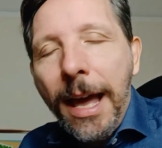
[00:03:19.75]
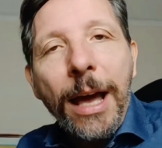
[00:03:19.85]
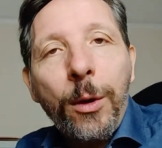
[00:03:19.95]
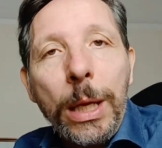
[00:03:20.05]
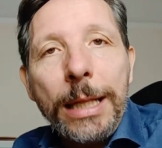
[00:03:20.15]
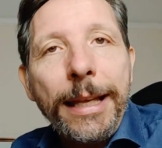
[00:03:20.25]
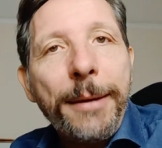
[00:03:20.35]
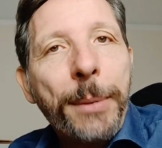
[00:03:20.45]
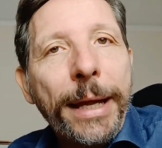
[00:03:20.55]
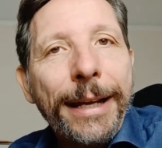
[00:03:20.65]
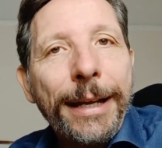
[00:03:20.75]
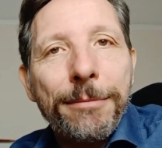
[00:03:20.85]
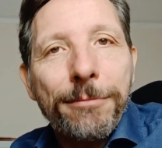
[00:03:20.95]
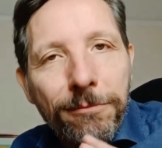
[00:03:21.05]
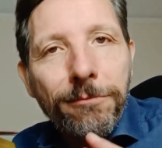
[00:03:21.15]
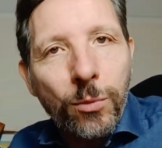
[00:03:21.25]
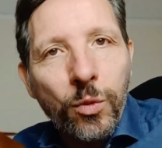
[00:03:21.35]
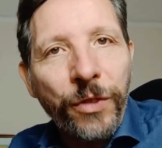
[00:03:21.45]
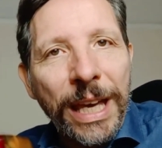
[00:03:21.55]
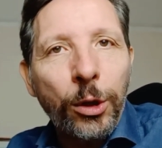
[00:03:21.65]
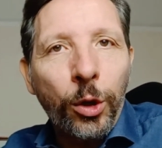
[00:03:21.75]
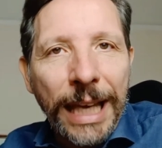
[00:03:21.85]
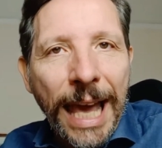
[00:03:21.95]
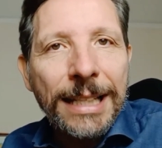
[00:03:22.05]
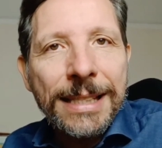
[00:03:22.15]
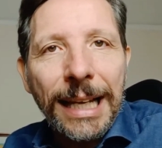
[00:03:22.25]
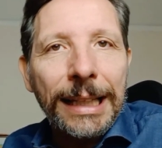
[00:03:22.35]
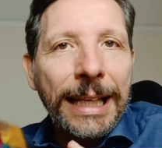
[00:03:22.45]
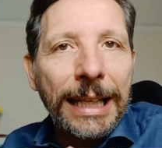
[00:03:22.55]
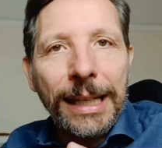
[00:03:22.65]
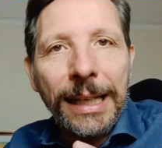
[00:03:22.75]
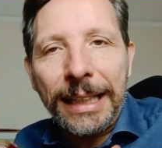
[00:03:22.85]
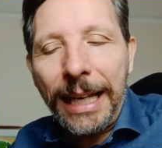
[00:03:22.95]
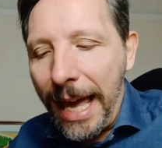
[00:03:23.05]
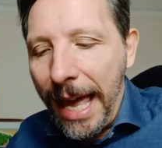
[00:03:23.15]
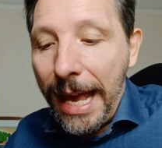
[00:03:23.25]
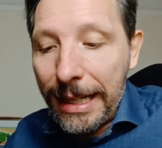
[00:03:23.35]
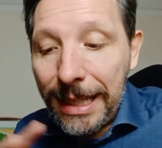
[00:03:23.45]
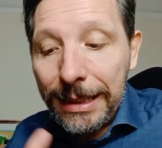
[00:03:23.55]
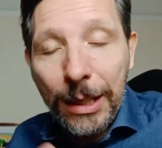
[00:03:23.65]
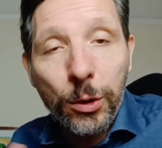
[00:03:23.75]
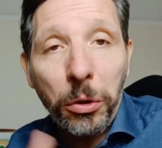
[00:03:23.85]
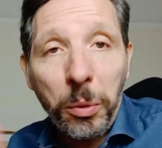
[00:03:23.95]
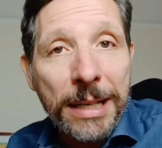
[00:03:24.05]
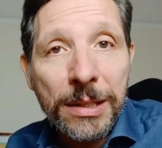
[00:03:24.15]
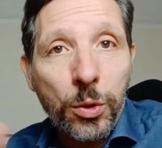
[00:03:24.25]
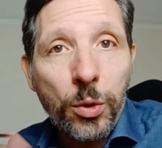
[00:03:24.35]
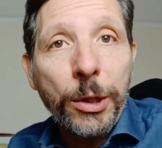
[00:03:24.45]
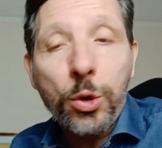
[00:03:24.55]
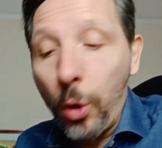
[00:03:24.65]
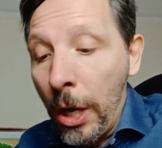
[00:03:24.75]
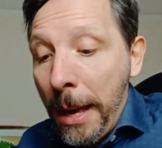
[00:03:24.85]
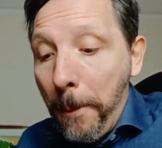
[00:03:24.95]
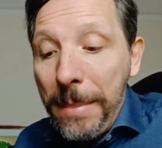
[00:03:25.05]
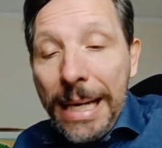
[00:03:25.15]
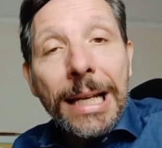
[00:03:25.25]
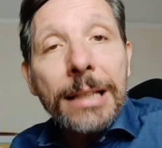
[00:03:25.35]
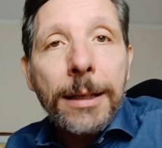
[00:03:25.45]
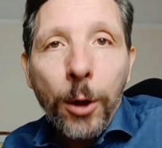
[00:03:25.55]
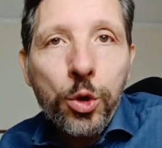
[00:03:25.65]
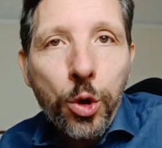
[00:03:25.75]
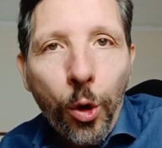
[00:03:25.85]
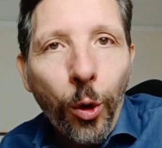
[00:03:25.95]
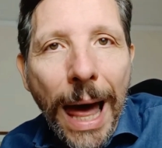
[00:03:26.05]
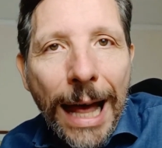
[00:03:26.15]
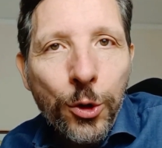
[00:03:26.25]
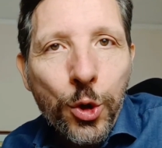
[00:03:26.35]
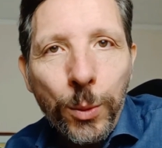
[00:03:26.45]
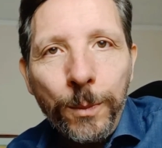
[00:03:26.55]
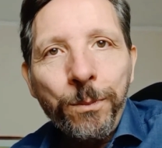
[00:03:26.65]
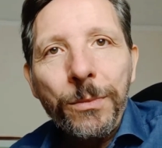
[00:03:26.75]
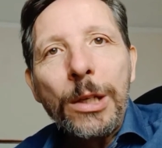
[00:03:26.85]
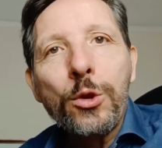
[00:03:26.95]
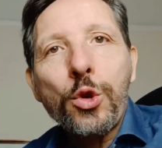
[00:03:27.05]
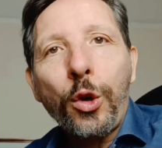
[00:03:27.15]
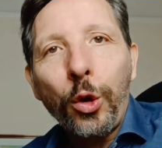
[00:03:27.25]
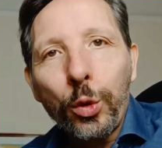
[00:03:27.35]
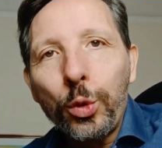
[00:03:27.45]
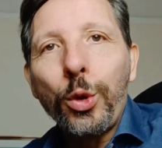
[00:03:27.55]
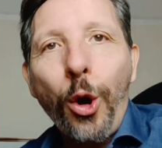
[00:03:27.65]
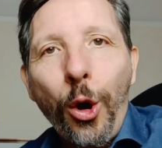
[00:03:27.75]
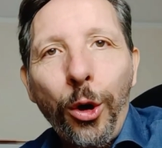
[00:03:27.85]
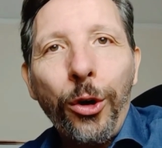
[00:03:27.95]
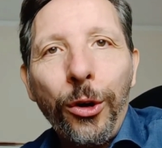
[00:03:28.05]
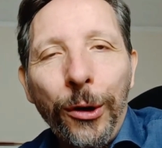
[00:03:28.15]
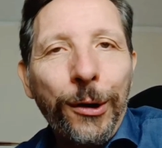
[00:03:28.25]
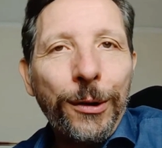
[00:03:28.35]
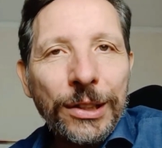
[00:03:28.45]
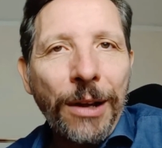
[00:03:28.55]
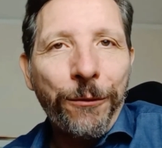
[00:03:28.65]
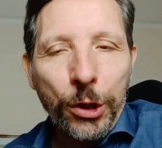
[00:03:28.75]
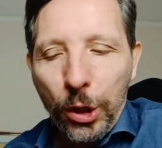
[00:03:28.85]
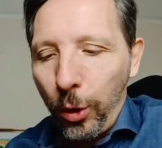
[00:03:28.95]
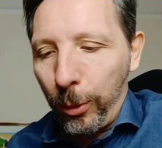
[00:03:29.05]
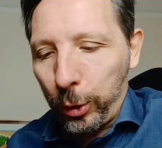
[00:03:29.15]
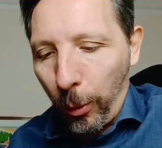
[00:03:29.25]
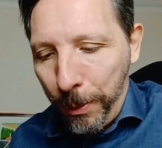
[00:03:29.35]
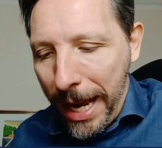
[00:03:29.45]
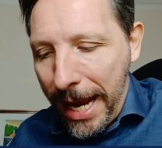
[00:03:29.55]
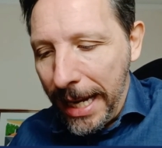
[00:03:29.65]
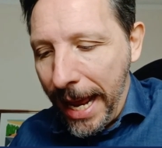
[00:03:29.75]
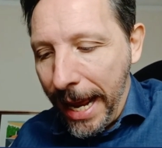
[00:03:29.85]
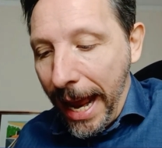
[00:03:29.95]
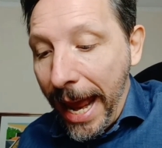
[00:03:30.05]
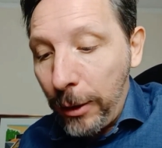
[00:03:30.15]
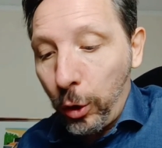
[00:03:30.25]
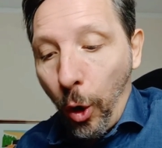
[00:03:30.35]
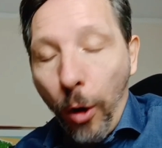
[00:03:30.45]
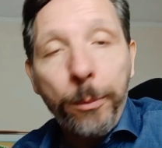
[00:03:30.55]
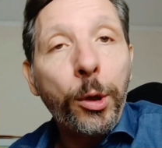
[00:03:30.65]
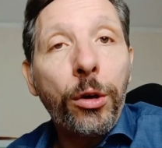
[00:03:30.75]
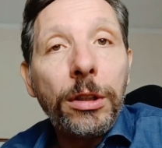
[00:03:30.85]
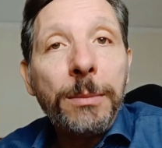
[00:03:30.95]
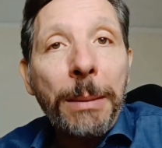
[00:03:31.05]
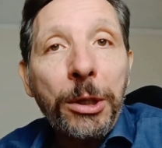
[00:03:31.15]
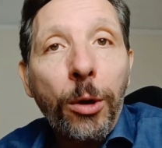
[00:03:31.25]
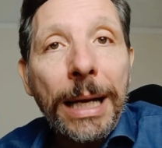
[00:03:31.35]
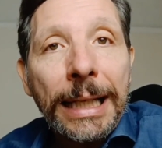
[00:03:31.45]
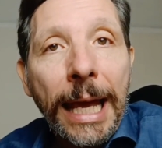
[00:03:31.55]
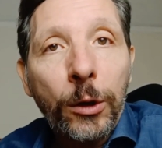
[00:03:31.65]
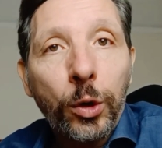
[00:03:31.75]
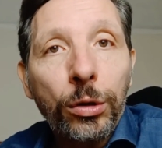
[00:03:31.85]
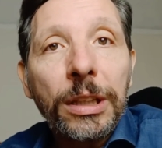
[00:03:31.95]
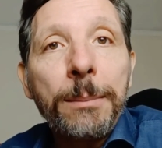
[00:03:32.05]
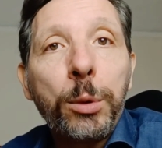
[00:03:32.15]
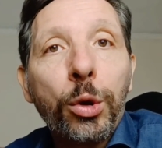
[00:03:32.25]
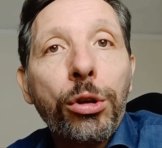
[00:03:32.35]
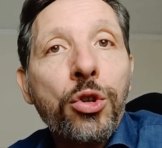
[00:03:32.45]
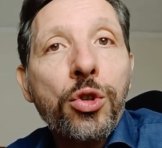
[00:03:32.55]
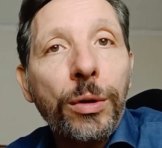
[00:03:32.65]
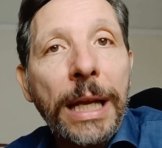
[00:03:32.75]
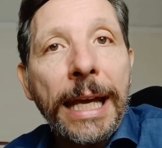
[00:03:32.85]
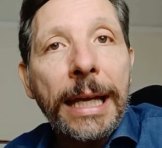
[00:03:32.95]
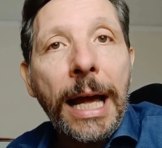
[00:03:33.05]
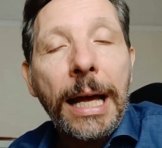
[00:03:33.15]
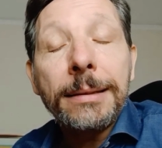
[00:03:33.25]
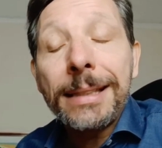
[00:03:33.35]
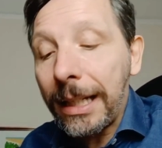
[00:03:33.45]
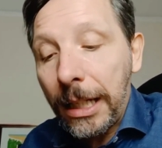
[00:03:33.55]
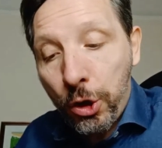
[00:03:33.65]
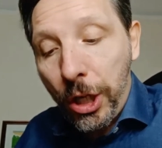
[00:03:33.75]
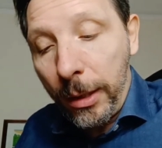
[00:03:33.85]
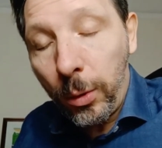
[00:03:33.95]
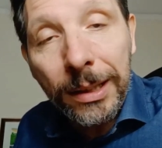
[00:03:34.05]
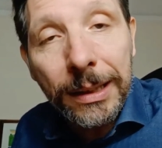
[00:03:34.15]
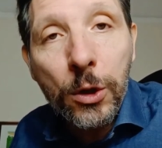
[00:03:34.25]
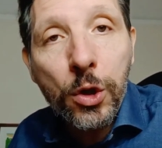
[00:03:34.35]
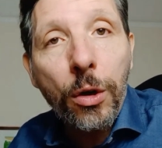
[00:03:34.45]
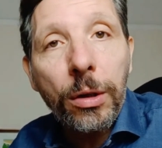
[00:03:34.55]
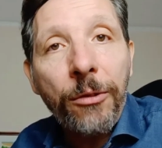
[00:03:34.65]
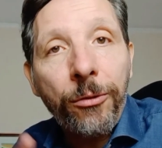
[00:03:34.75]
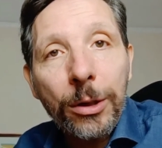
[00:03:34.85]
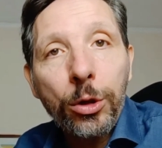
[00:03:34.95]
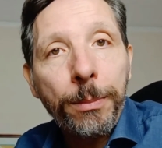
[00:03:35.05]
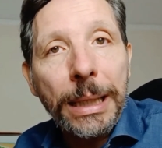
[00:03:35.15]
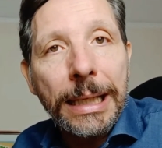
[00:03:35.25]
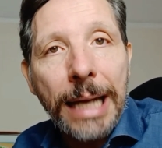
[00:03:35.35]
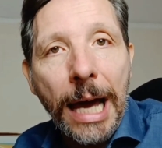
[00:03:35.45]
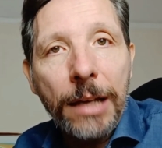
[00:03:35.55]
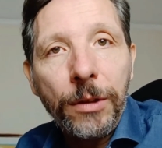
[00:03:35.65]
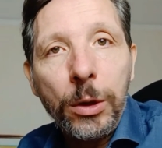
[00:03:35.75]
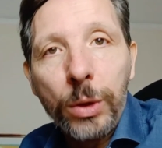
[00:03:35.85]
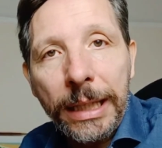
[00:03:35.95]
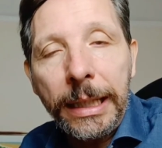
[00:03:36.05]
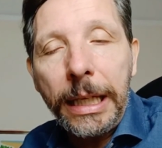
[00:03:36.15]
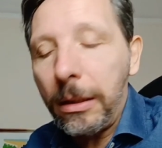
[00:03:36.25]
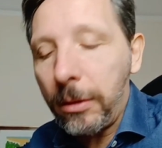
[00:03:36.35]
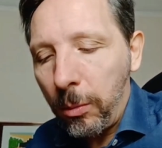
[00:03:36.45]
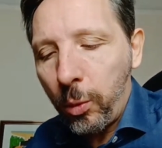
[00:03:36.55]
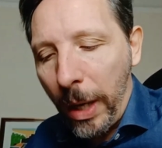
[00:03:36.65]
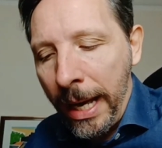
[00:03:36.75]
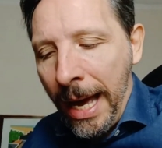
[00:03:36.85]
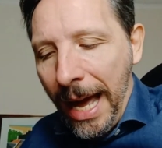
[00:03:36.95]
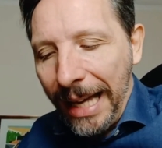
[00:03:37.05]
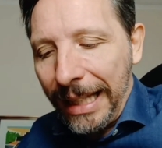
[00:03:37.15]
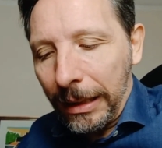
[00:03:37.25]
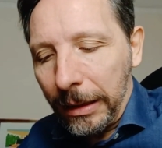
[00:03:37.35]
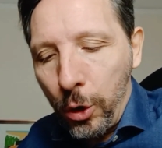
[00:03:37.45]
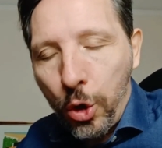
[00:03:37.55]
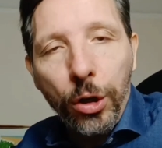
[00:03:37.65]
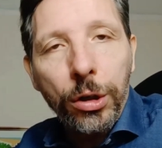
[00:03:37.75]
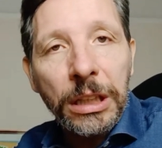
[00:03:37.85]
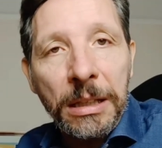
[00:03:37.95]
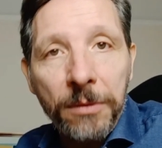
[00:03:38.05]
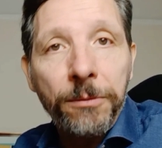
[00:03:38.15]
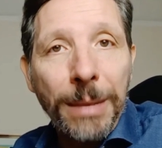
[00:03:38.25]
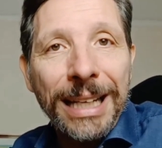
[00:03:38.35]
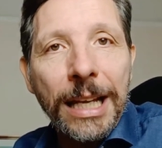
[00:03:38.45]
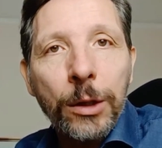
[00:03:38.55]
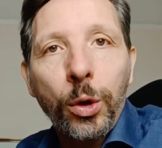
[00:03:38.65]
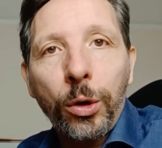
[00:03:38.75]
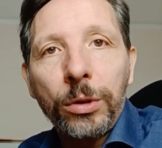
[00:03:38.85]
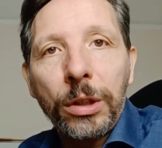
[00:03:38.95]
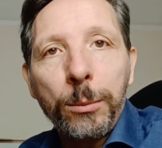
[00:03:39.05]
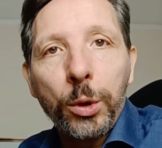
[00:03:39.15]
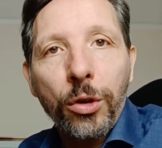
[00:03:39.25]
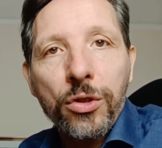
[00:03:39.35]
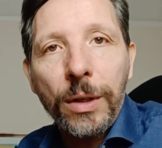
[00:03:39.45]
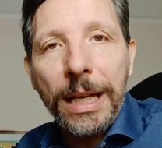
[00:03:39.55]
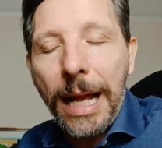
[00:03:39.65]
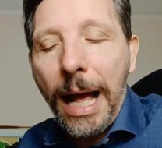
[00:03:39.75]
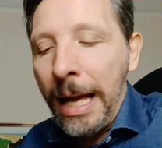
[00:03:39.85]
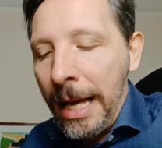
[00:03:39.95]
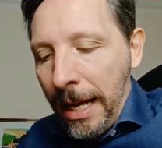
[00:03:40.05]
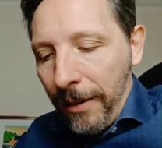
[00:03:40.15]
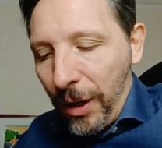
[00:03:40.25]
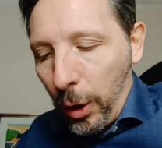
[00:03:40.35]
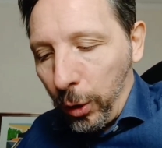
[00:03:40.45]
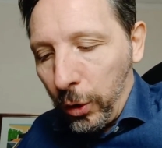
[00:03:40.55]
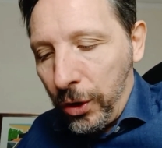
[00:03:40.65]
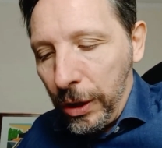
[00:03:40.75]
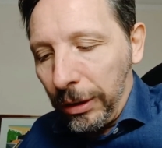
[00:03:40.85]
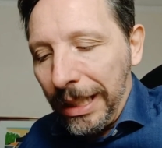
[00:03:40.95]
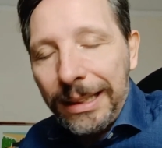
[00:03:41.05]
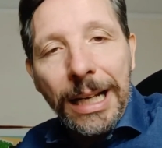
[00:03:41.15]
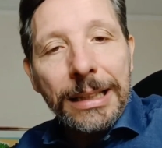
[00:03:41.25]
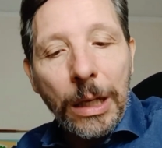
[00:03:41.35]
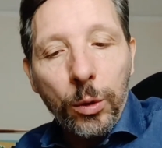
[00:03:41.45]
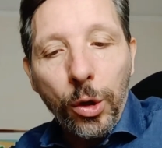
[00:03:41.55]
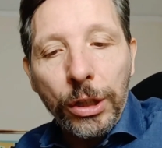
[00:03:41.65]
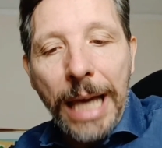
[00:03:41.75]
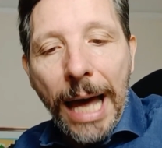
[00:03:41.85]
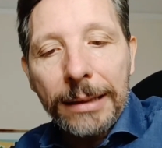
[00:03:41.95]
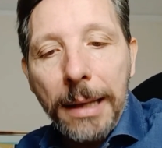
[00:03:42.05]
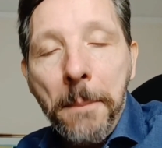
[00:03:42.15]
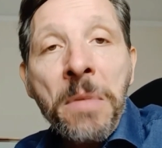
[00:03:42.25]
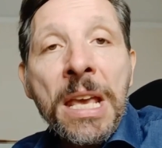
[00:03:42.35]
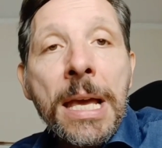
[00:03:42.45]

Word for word: E quindi per, ehm, vedo chi è in salita, chi è in salita sono questi super giù. Milan e lo zoccolaccio. Zoccolo duro sta facendo molto bene e dopo il mio amico Marietto Tribù Rossonera sta crescendo, attenzione, fanno belle live il lunedì, comunque anche altri giorni. Marietto con Tribù Rossonera ve lo consiglio di andare a dare un'occhiata.